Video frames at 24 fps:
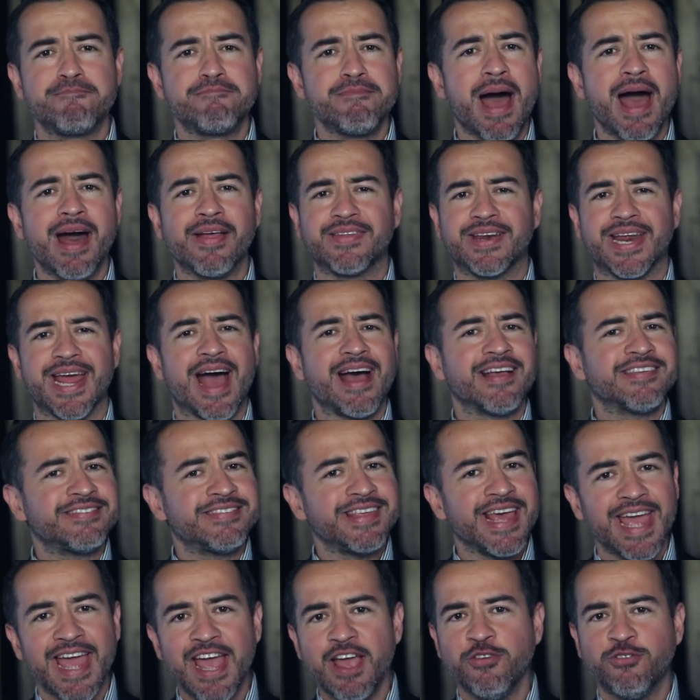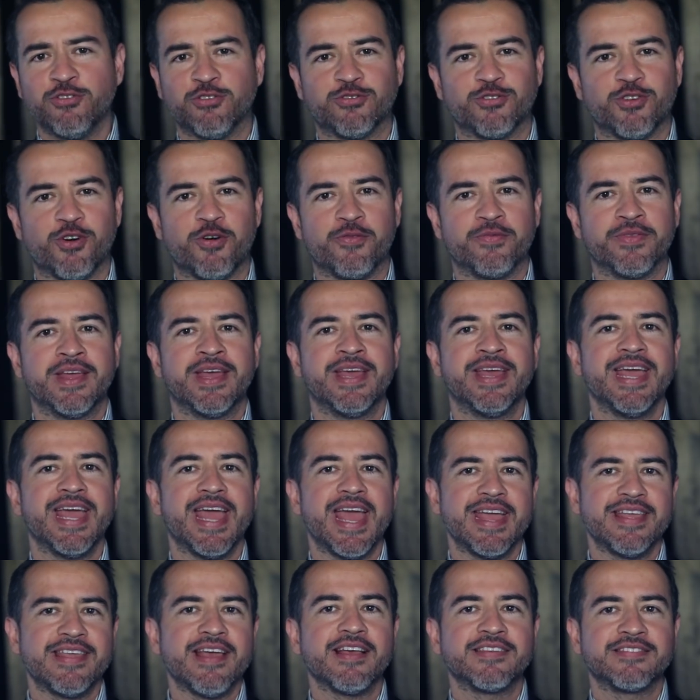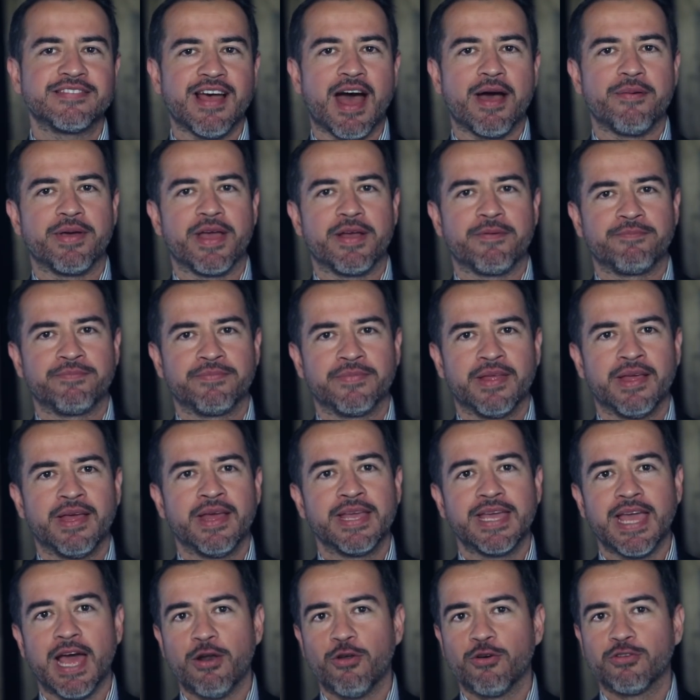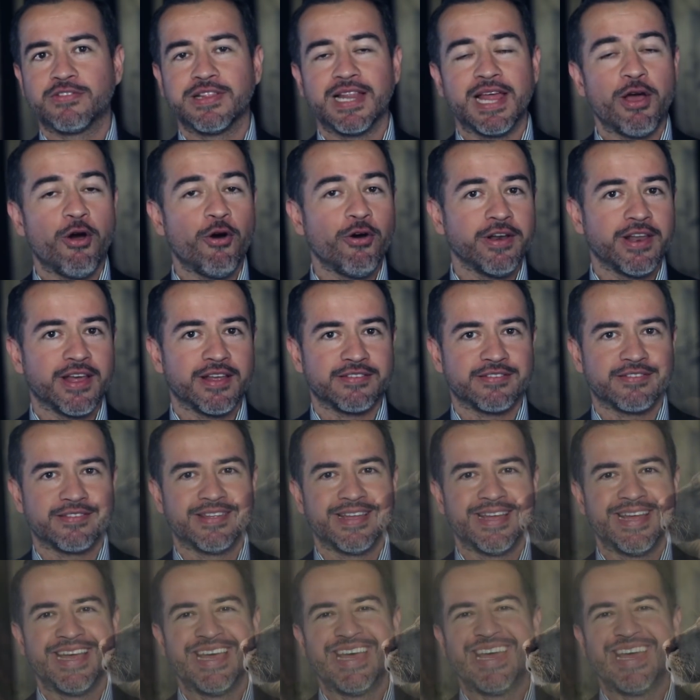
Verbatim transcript: madre hace esto? Ella sabe que a los leones